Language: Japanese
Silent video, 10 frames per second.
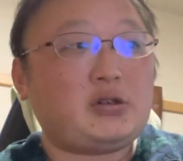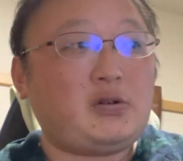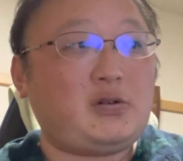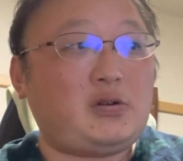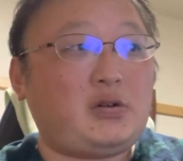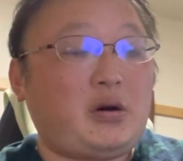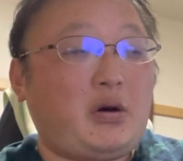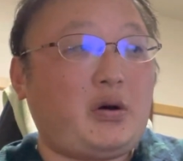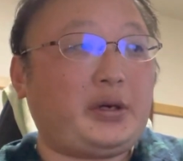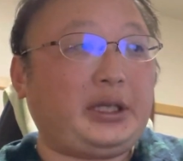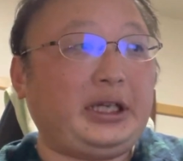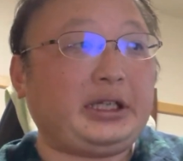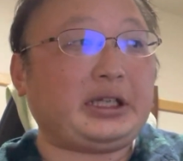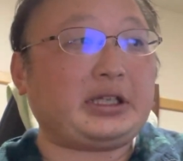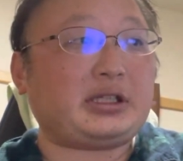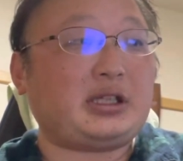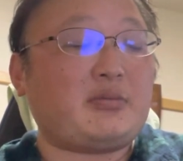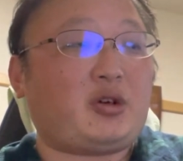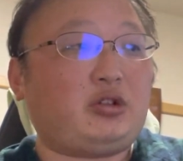を入れてですね、まあ、